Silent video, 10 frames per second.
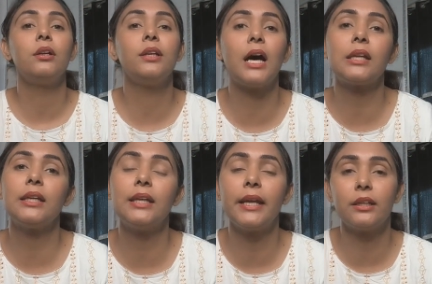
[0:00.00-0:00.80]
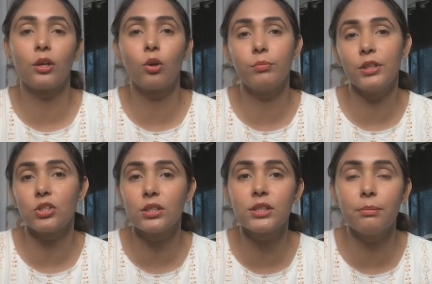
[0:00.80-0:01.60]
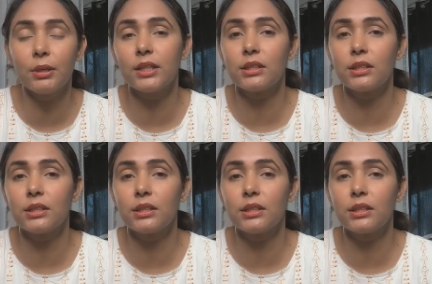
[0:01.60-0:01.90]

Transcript: डार्क एंड लाइट के कॉम्बिनेशन से बना